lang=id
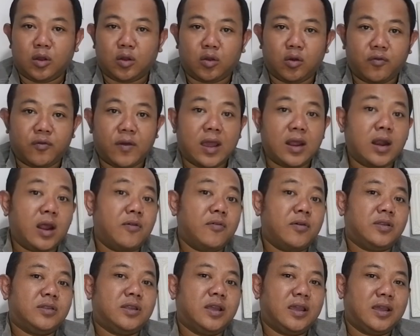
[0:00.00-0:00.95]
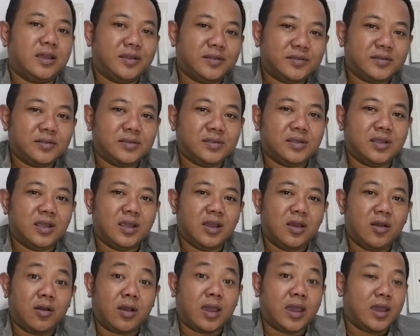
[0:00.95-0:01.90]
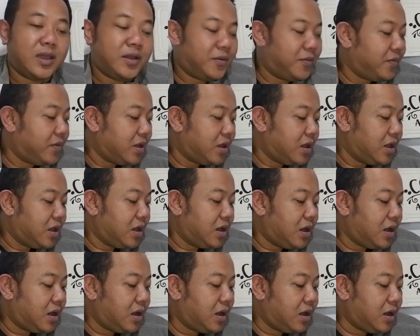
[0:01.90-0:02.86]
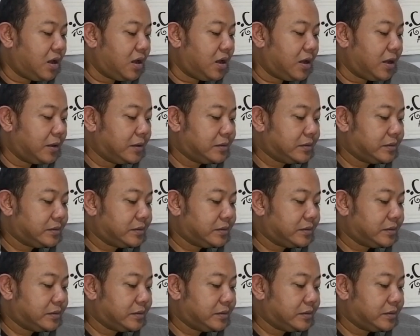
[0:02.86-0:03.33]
to find our thing. Oke. Okay. Uh, eh,